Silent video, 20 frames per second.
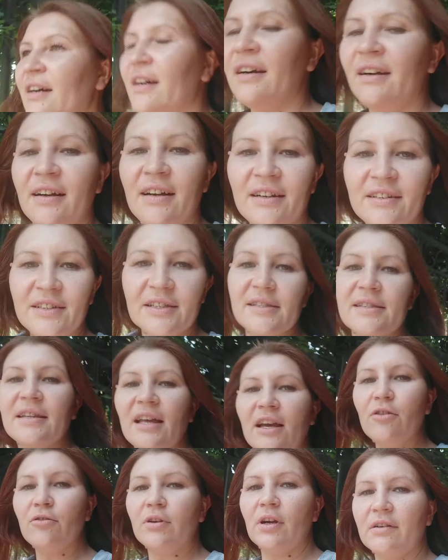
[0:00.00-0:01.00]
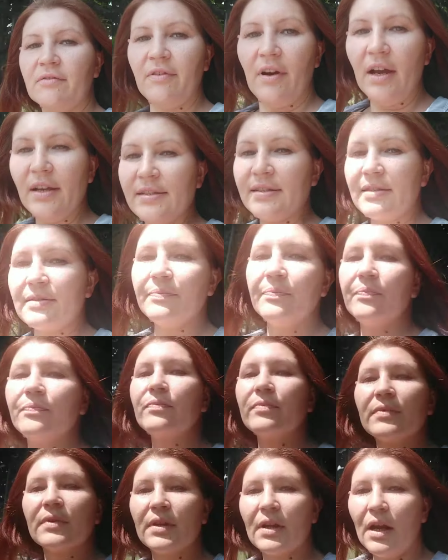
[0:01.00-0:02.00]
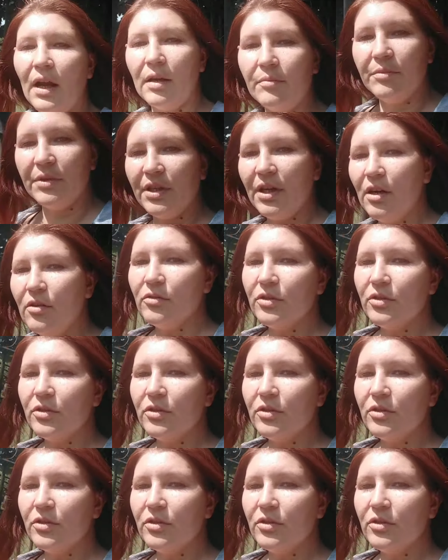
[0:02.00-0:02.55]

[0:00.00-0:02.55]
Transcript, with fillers: А, не знаю, как вас, а меня